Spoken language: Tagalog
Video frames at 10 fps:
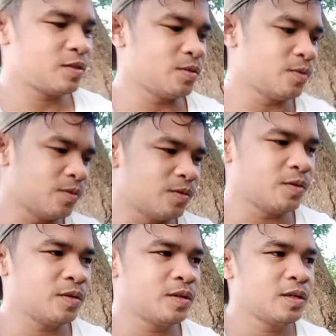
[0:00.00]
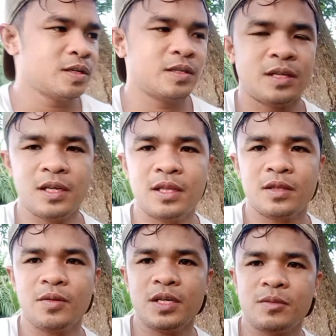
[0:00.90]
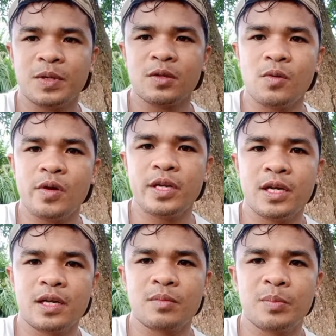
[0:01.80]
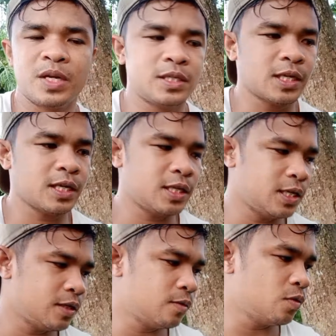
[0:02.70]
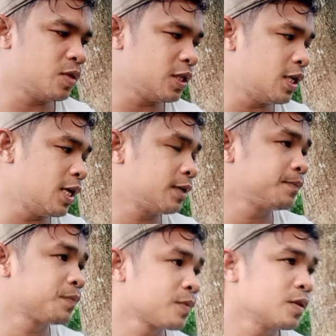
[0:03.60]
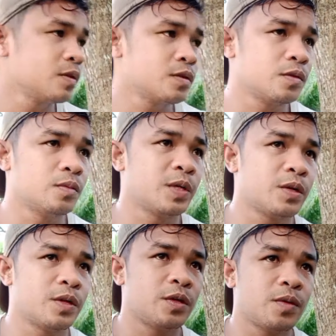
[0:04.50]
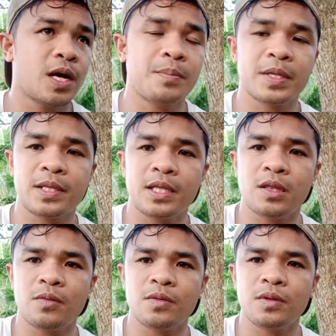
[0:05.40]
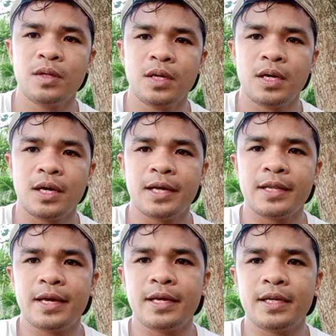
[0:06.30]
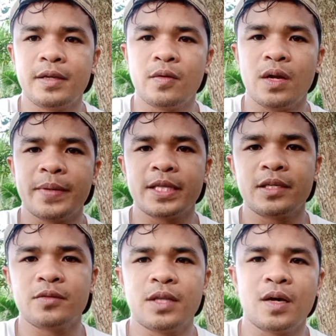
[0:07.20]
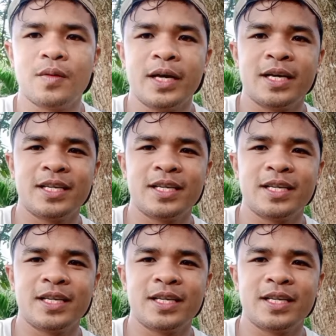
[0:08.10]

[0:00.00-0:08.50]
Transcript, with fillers: So, si Red na to is patuloy na nagbibreed sa ating lubasilan. So, meron na yung apat na itlog. And then, inulam natin yung dalawa.